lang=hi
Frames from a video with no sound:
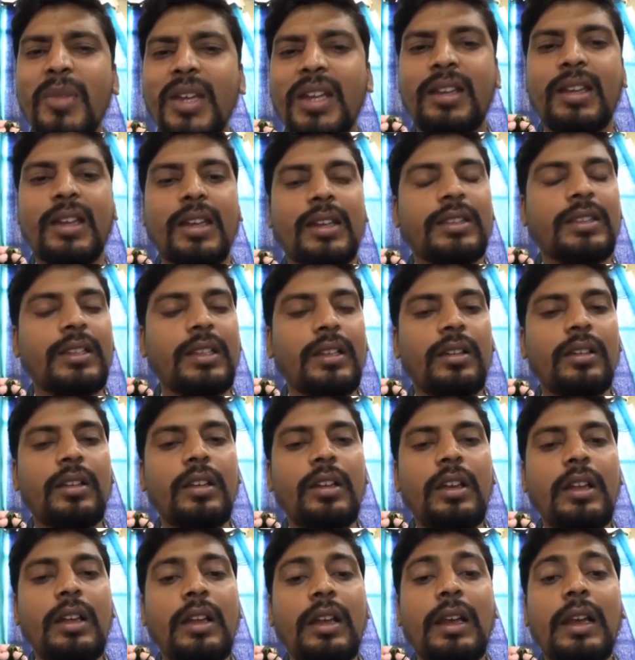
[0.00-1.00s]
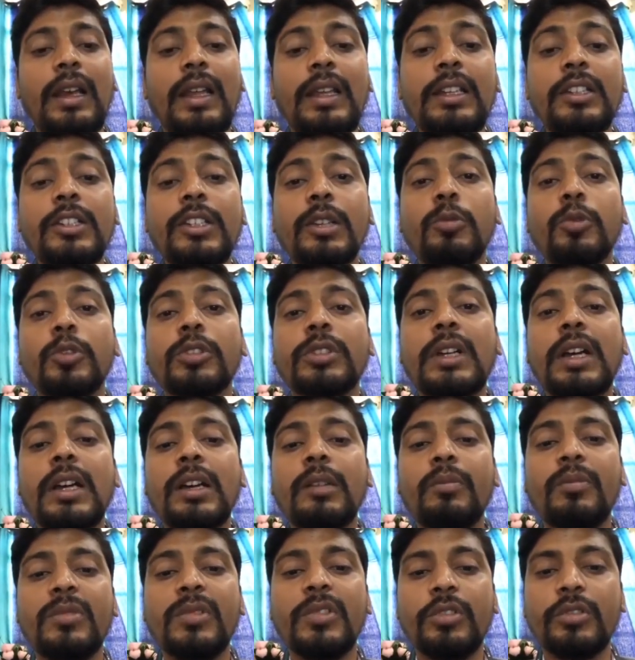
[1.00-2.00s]
कहते हैं लेकिन जब उसका
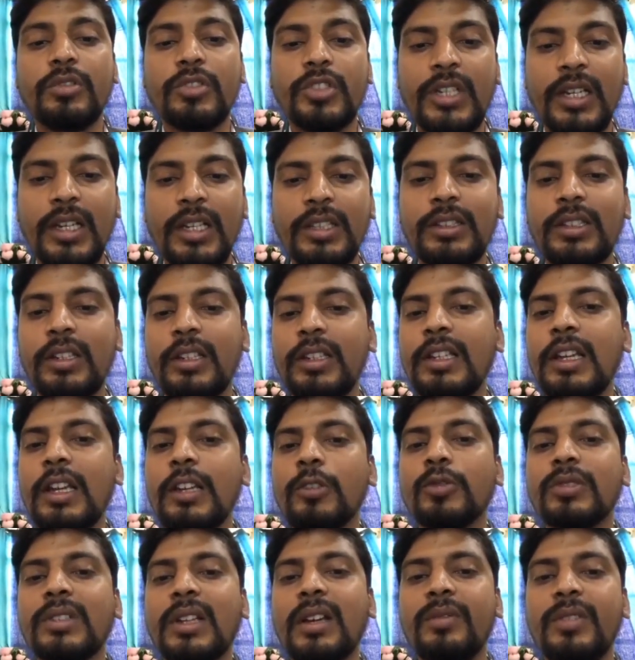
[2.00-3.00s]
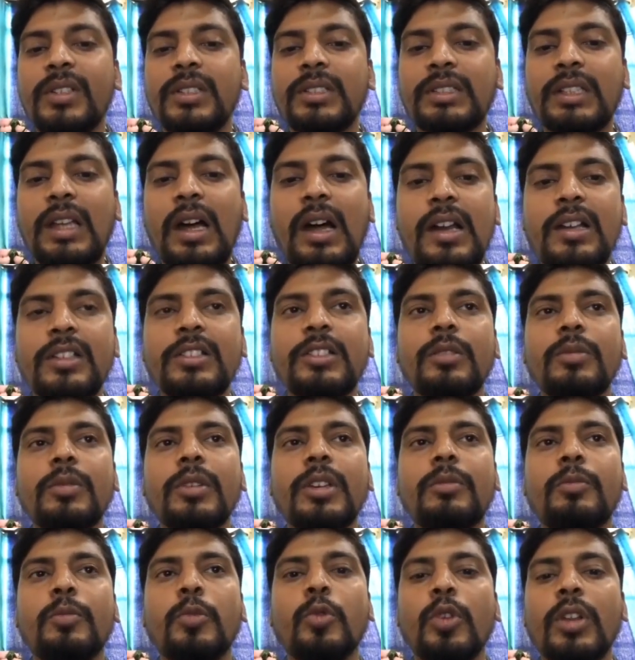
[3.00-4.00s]
क्षेत्र या उसका विस्तार जब एक
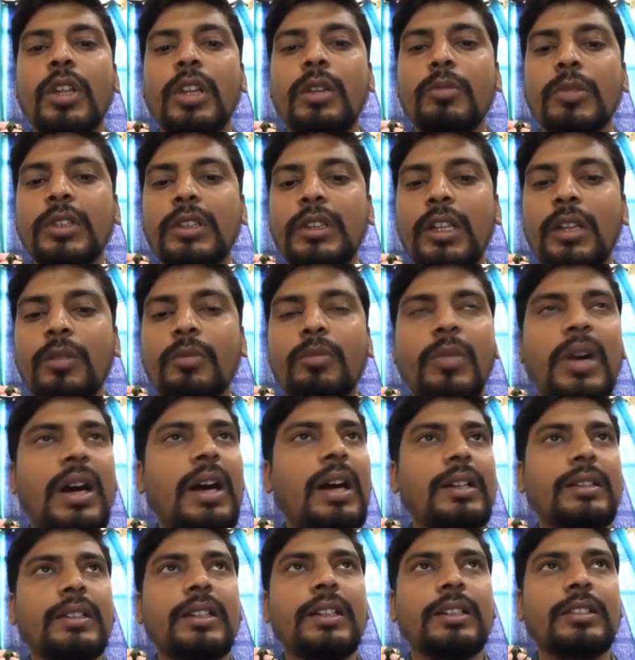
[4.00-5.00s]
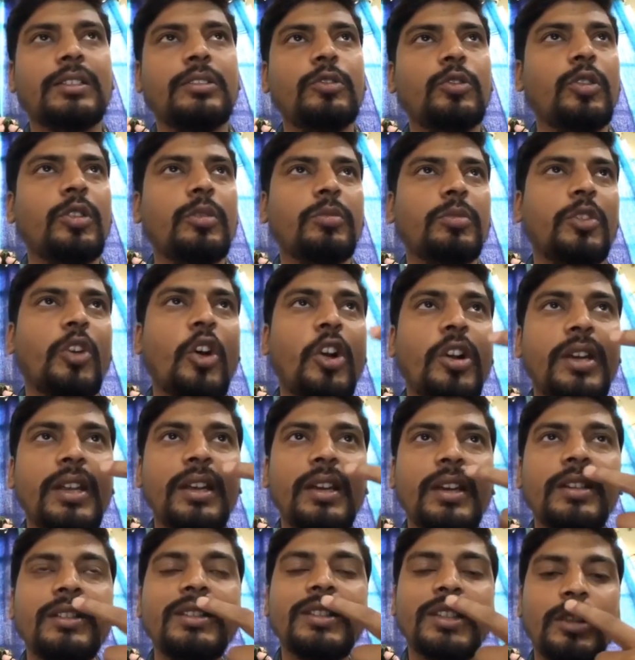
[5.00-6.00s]
पूरे मतलब महादेश जो हम
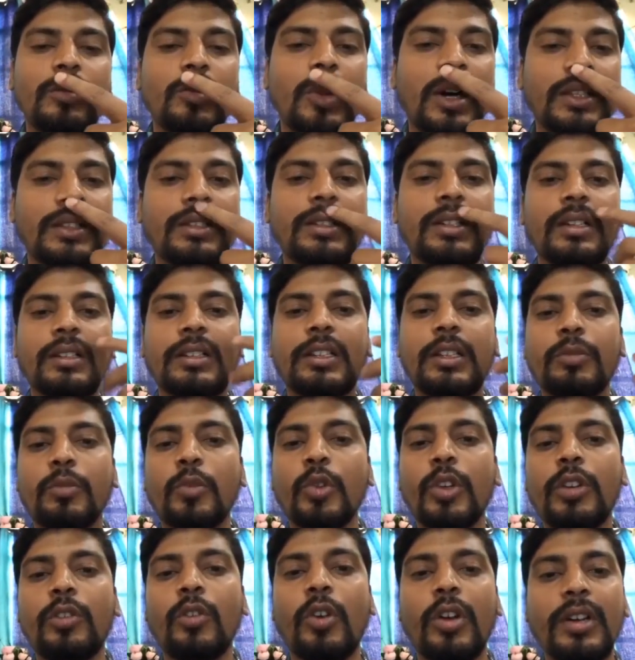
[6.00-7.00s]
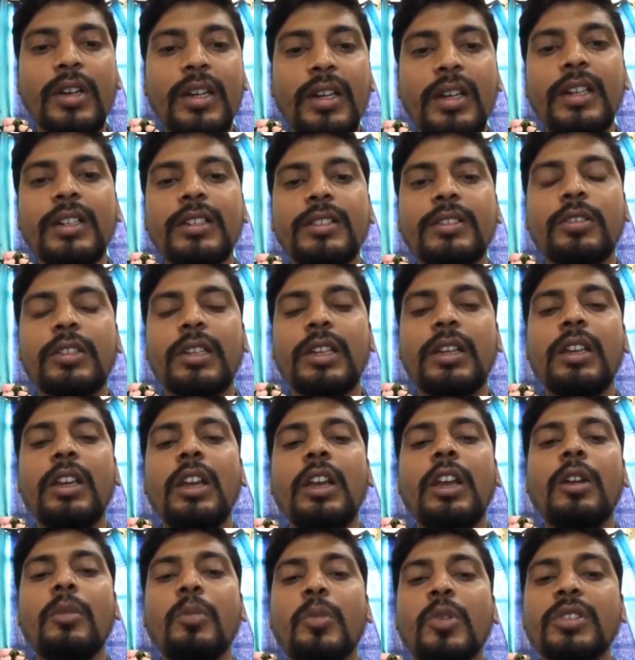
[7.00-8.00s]
कॉन्टिनेंट्स की बात करते हैं पूरे कॉन्टिनेंट्स से
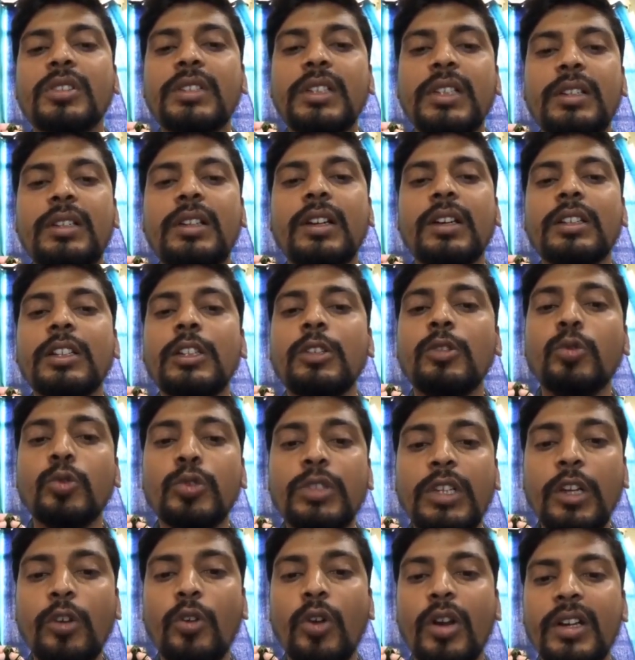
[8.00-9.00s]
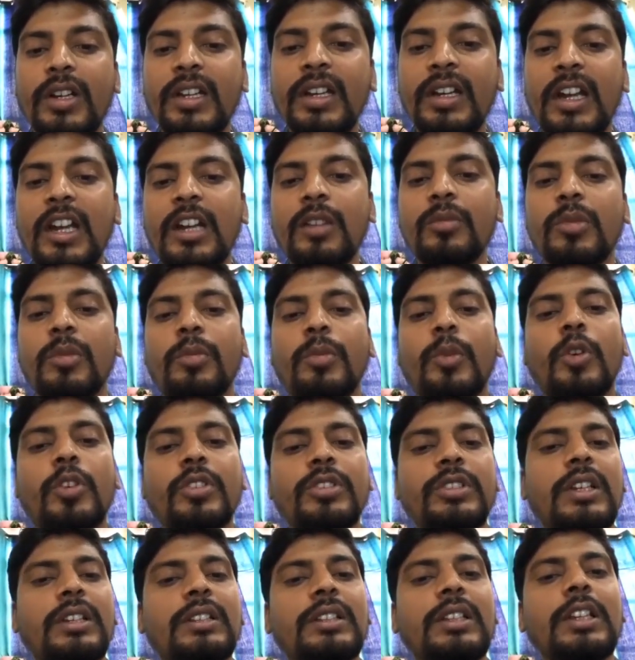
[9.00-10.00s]
प्रोसीड करते दूसरे कॉन्टिनेंट में पहुंच
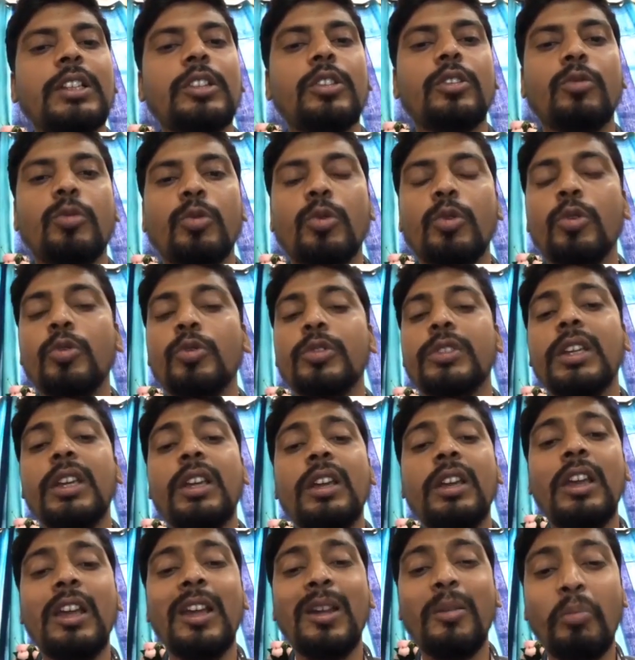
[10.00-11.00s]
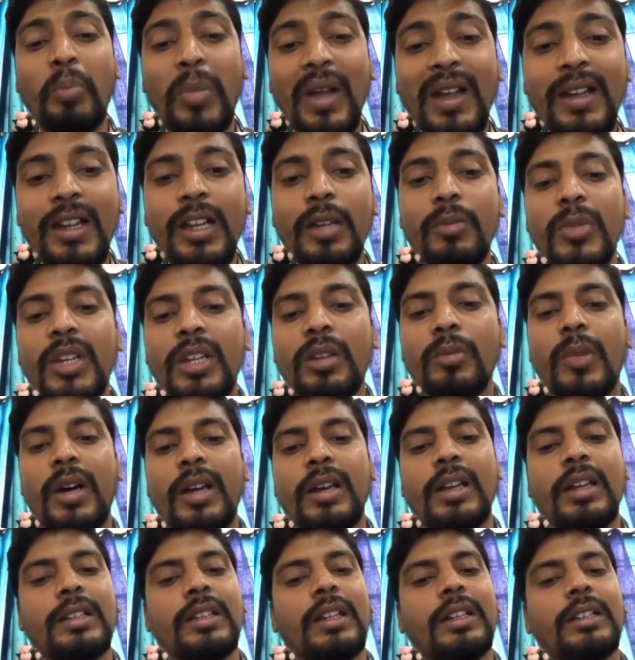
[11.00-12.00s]
जाता है तो वो उसे पेंडेमिक माना
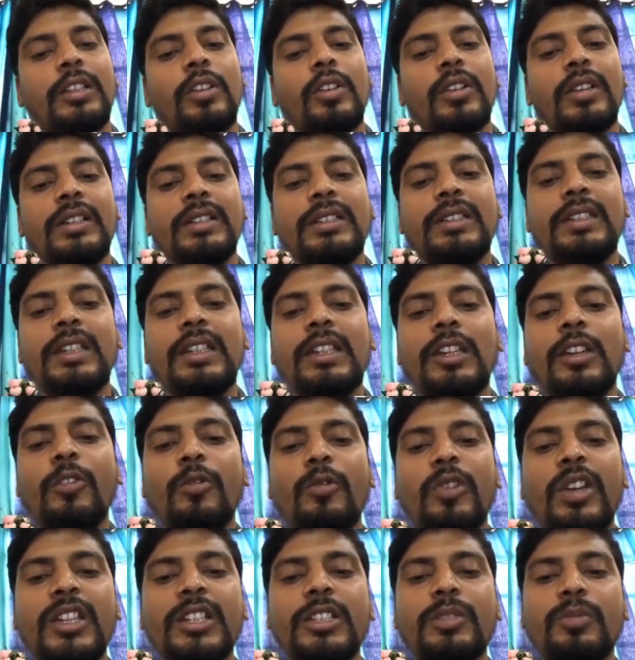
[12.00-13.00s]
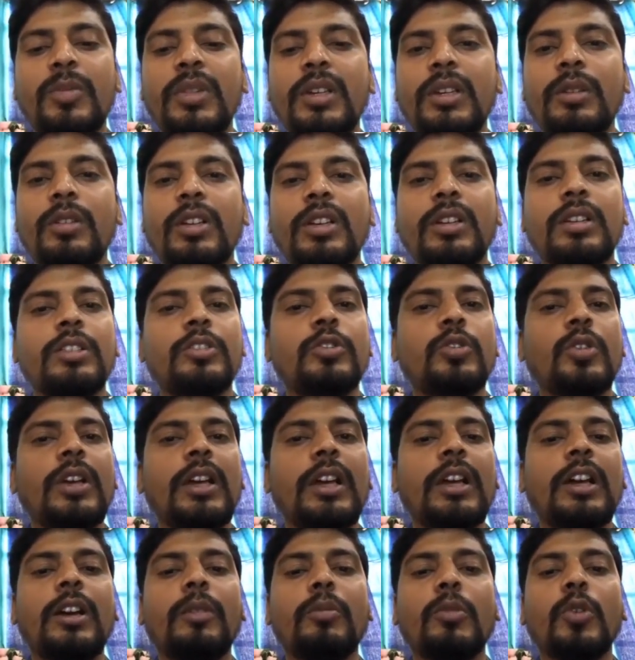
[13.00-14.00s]
जाता है और इसी के वेस पे जो है
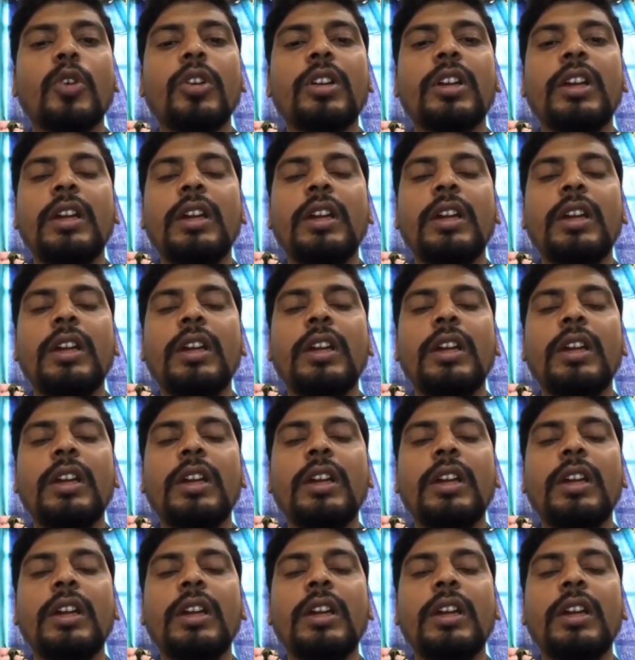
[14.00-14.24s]
हम लोग